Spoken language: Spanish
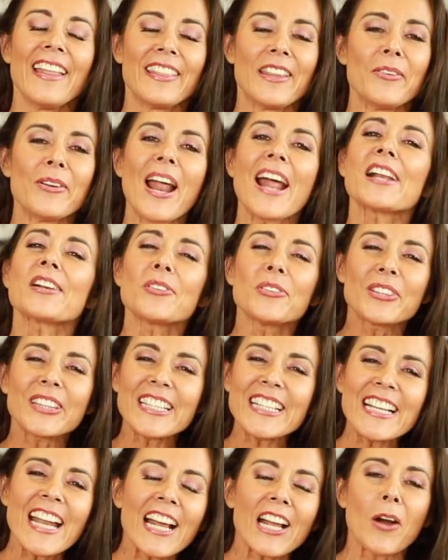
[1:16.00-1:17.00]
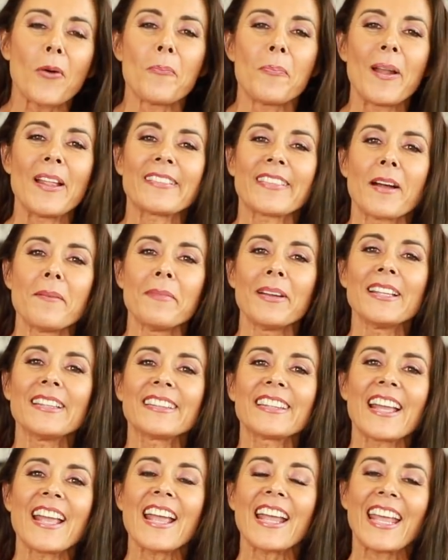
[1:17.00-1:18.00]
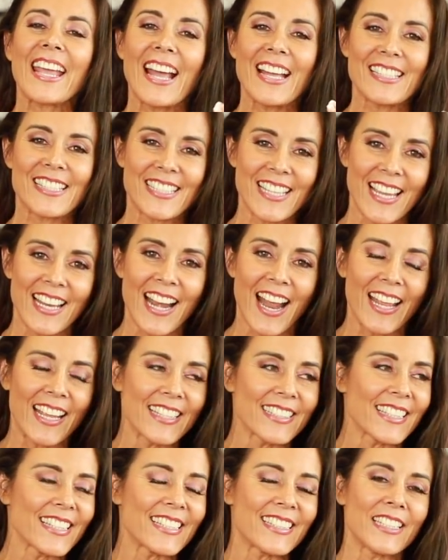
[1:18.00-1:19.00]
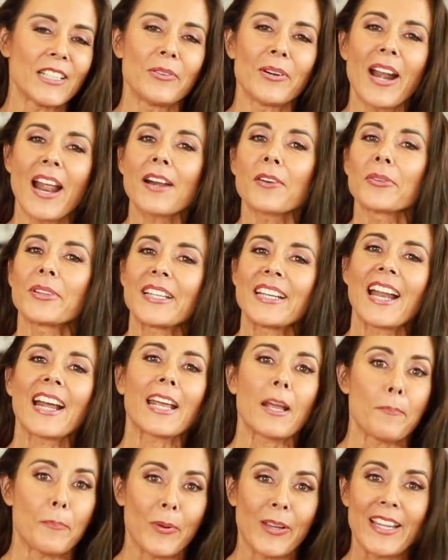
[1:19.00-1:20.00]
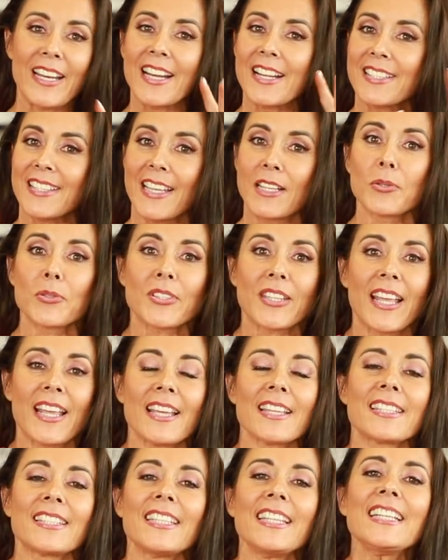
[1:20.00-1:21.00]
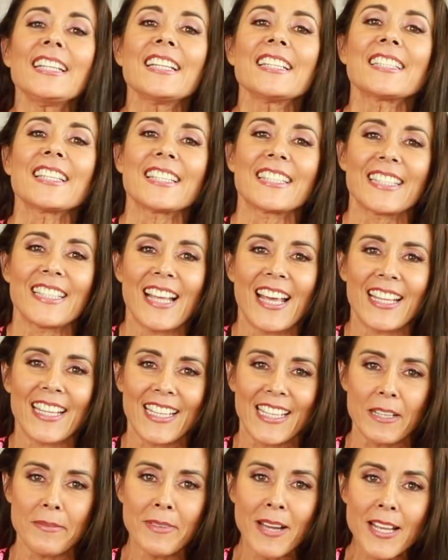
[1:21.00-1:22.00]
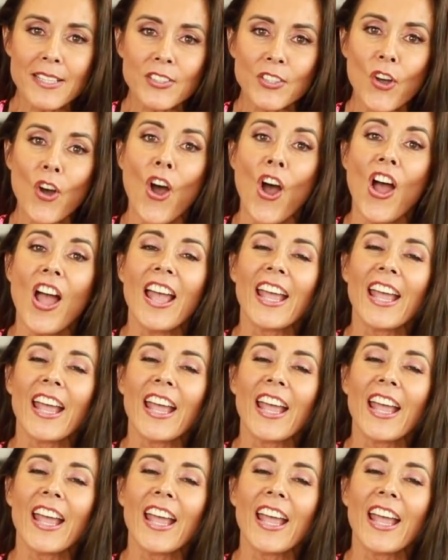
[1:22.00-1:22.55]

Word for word: de una rutina completamente casera, es decir, una rutina que pueden hacer ustedes sin necesidad de gimnasio,